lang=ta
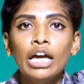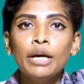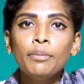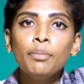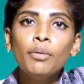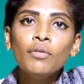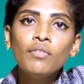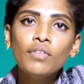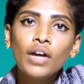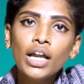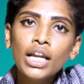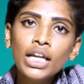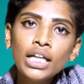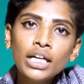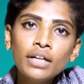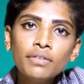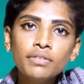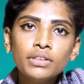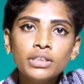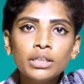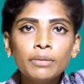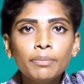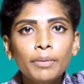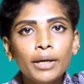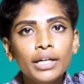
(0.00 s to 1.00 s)
இப்போ வெளியே
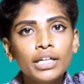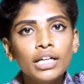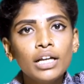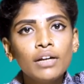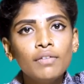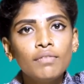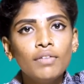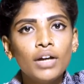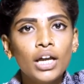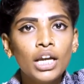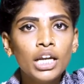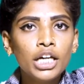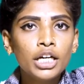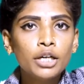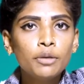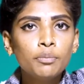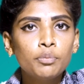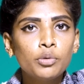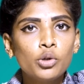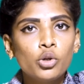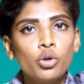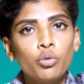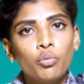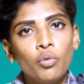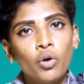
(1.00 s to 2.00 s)
வந்து பெண்கள் வேலைக்கு
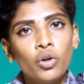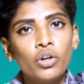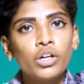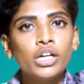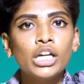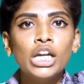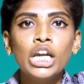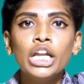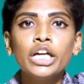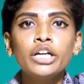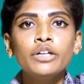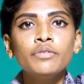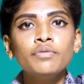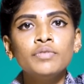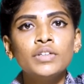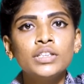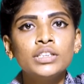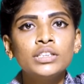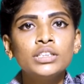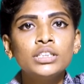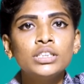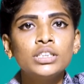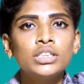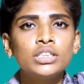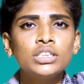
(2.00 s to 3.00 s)
போகும் ஒரு நிலையும்
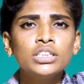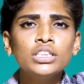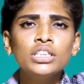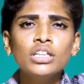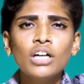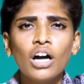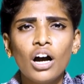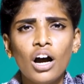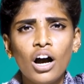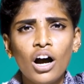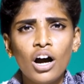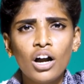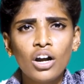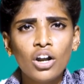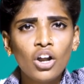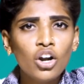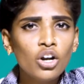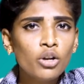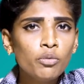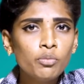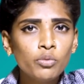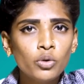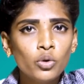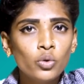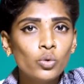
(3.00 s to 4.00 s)
வந்துருச்சு
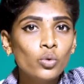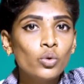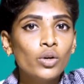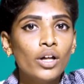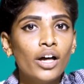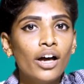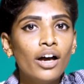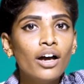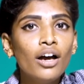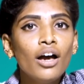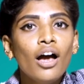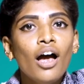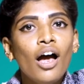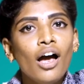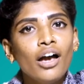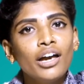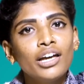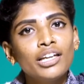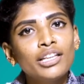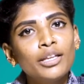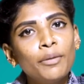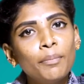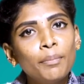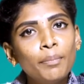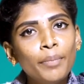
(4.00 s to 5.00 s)
ஆனாலும் கூட
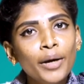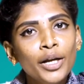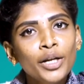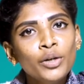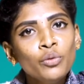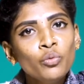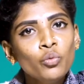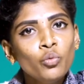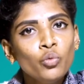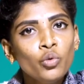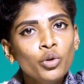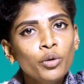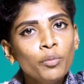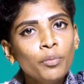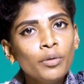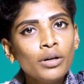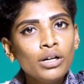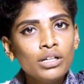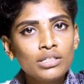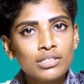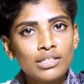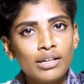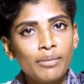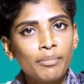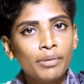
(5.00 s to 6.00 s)
இந்த பெண்
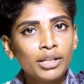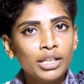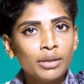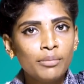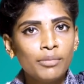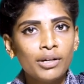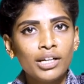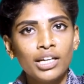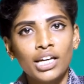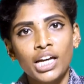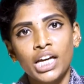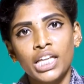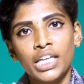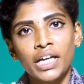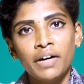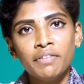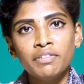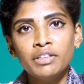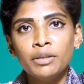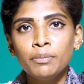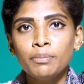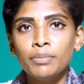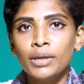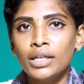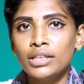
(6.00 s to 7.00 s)
உறுப்புகள் சம்பந்தமா
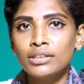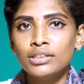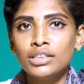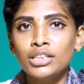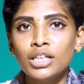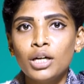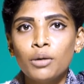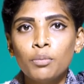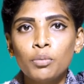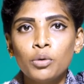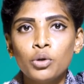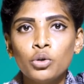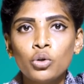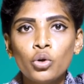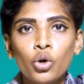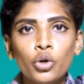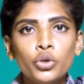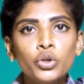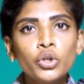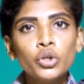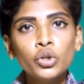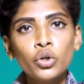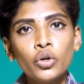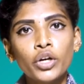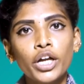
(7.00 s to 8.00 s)
ஏதாவது பேசிட்டா போதும்
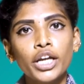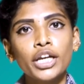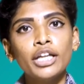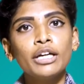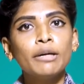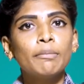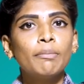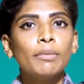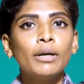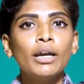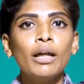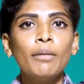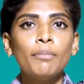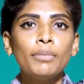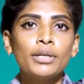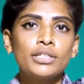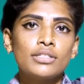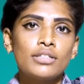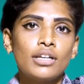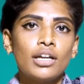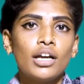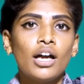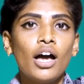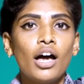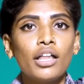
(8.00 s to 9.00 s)
ஐயோ என்ன இப்படிலாம்
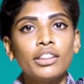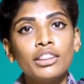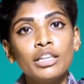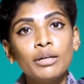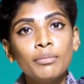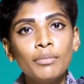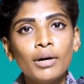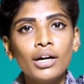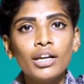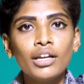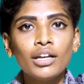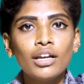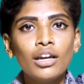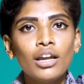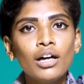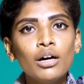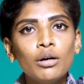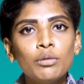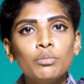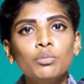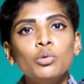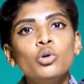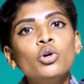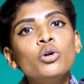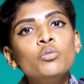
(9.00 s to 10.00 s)
பேசுறீங்க அந்த மாதிரி
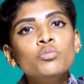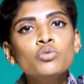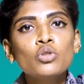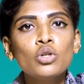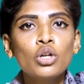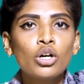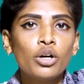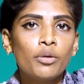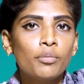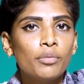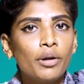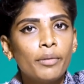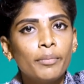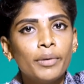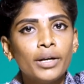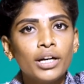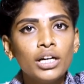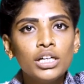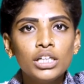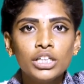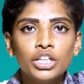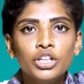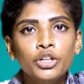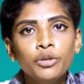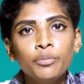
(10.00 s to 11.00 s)
எல்லாம் முகம் சுளிக்கும்
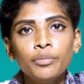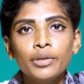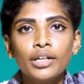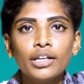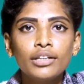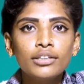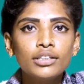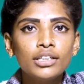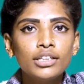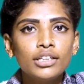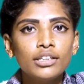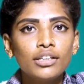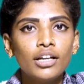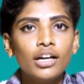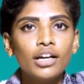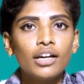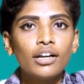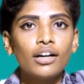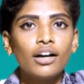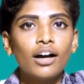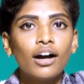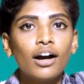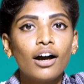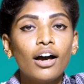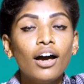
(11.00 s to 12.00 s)
நபர்கள் இன்னும் இருந்துட்டு தான்
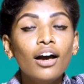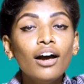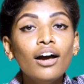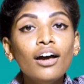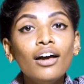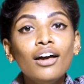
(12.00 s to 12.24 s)
இருக்காங்க